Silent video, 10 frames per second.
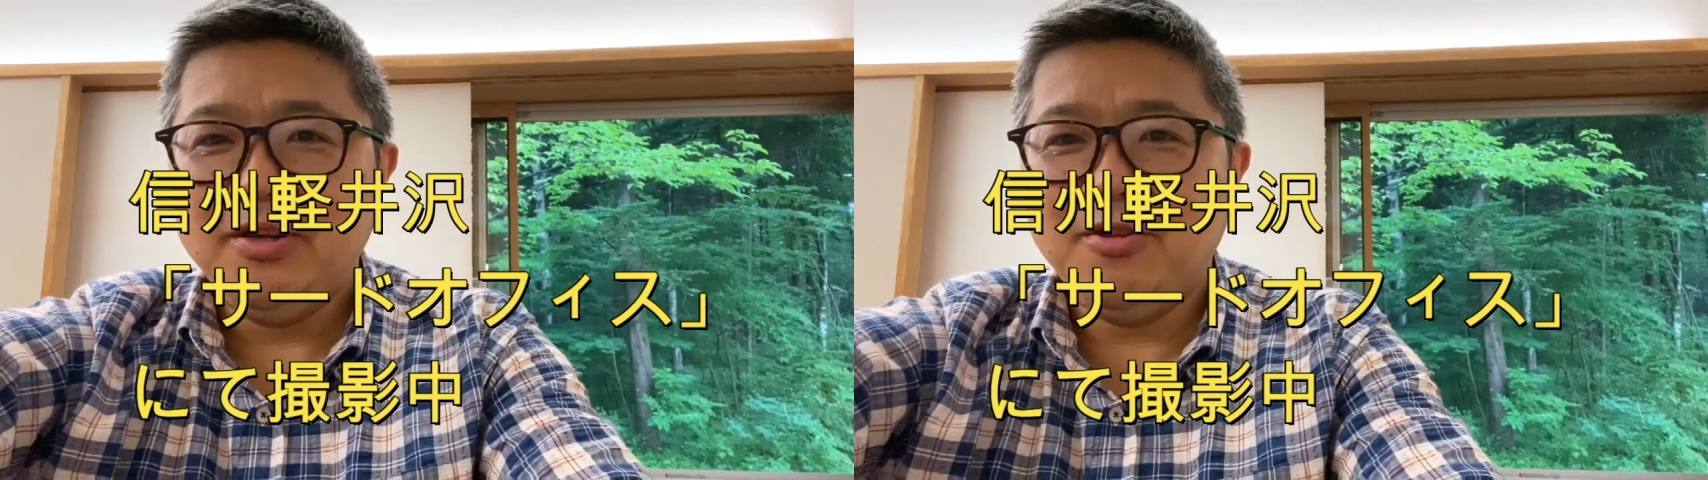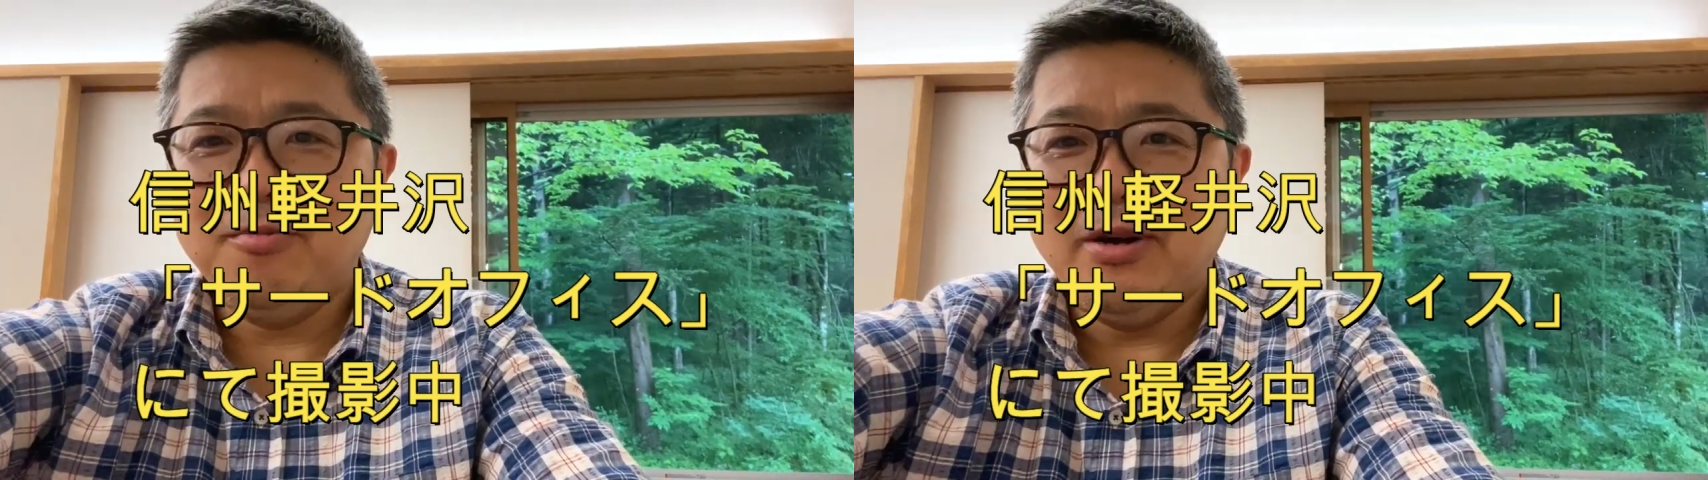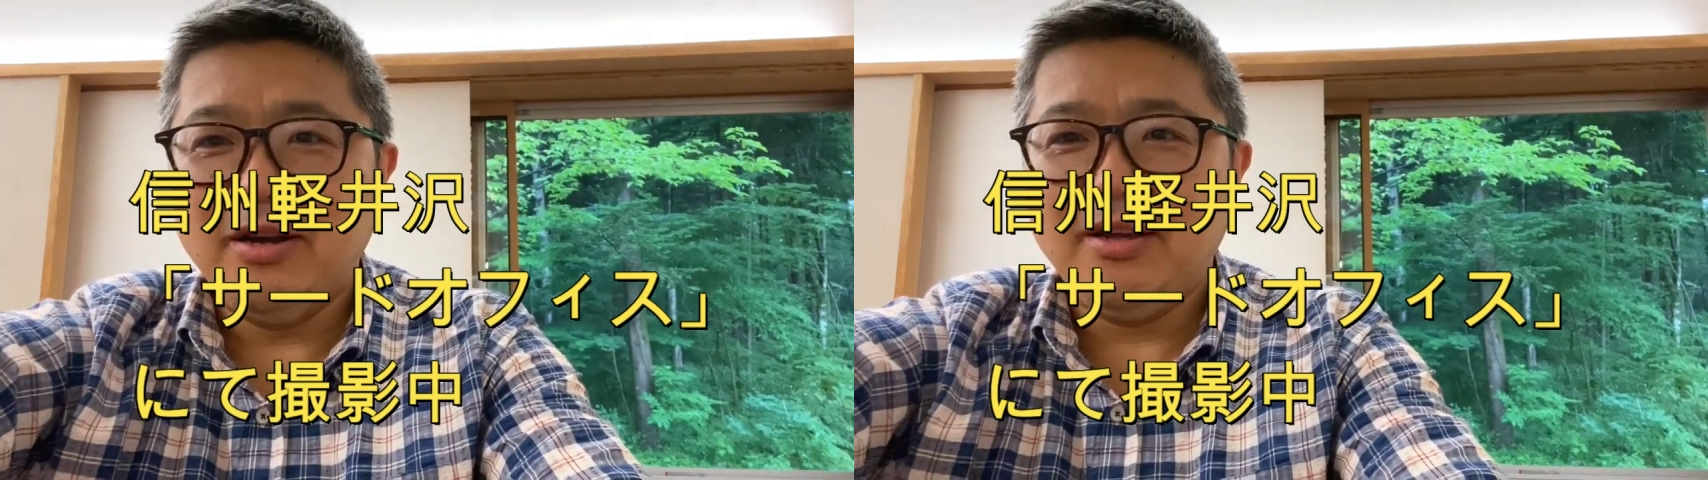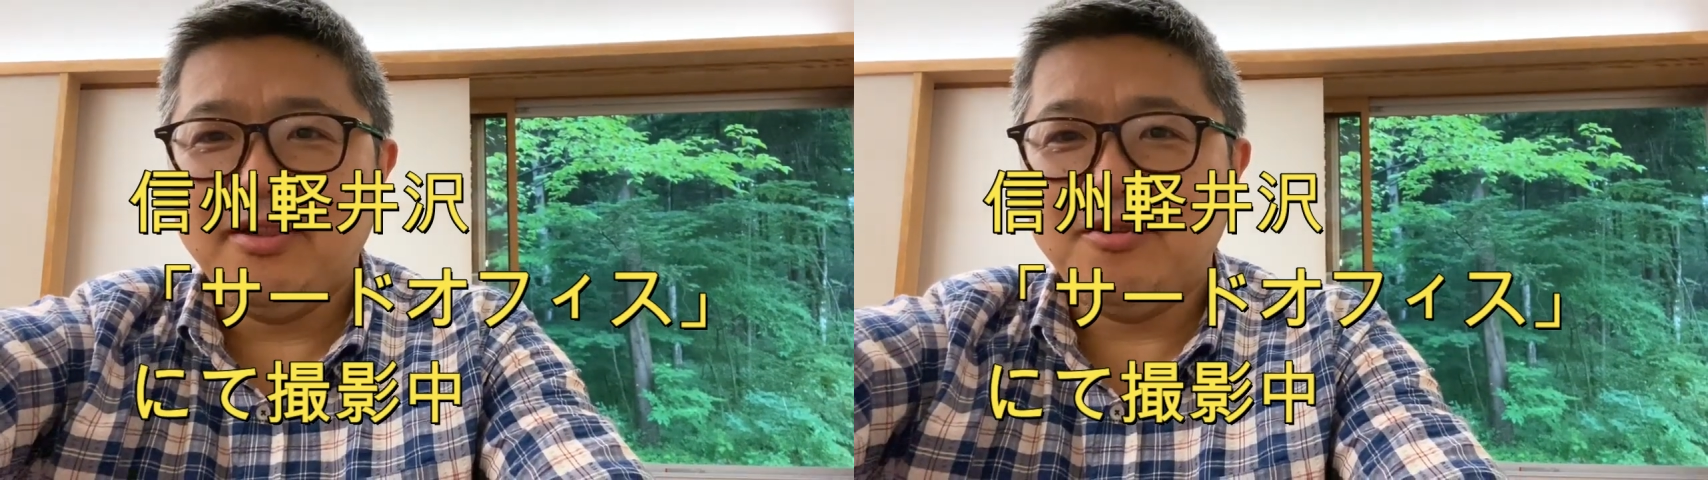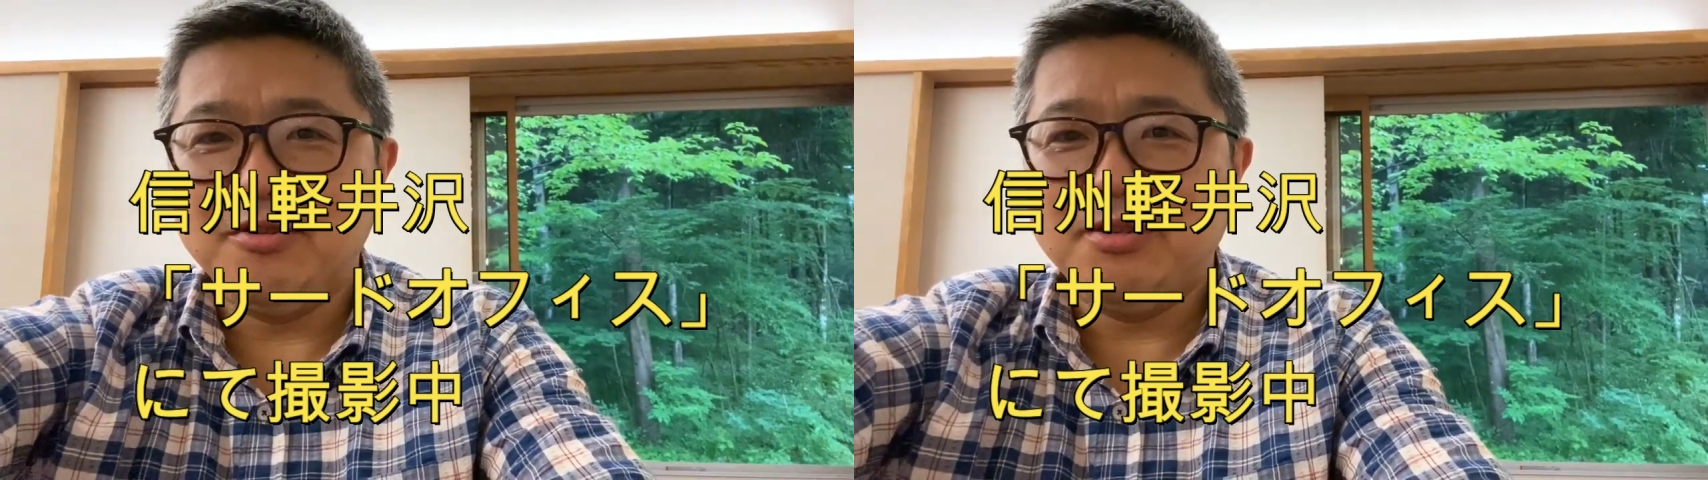う一晩
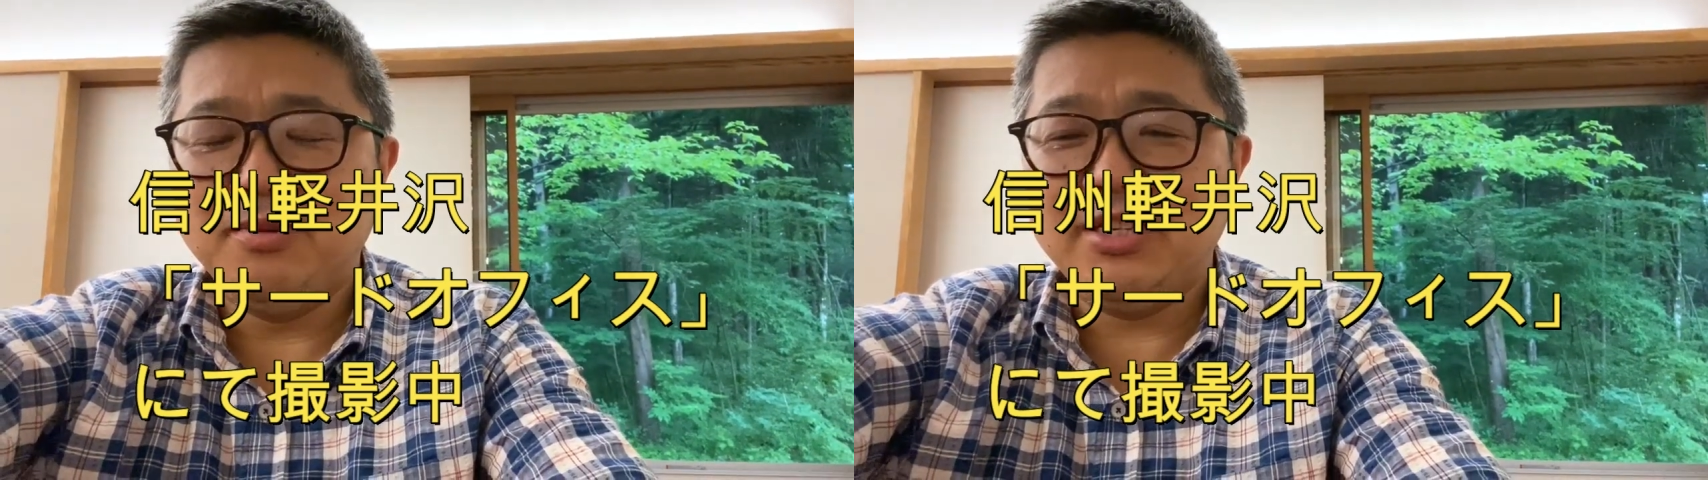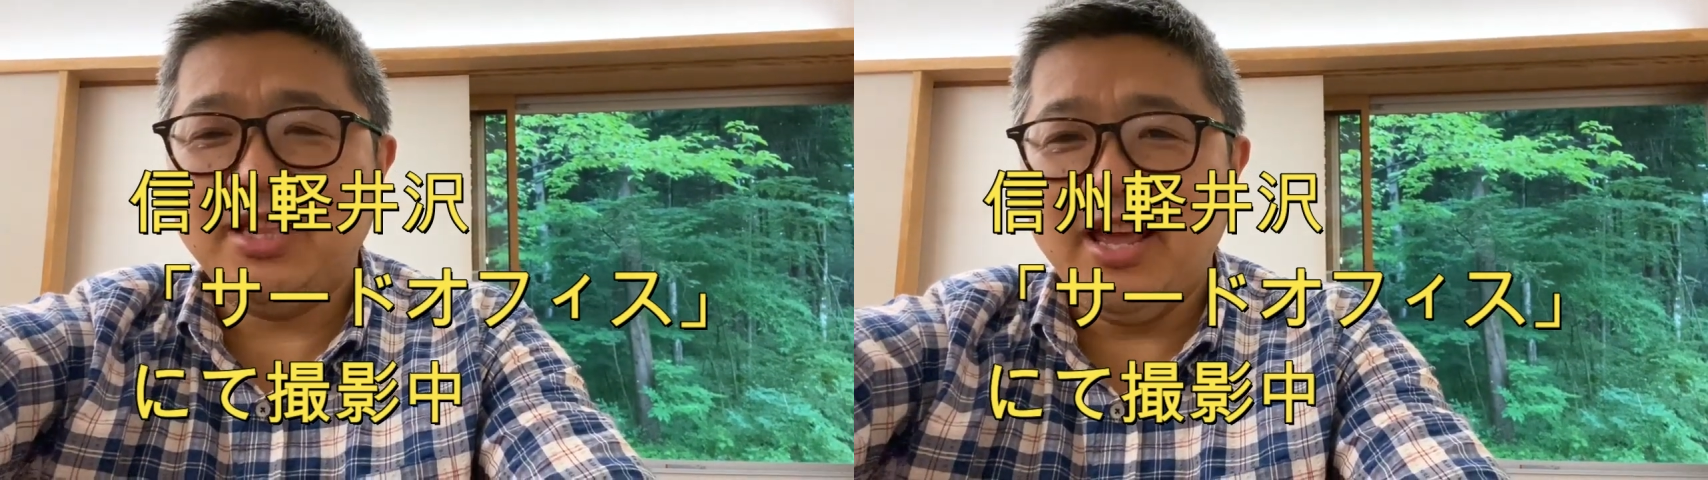過ごしまし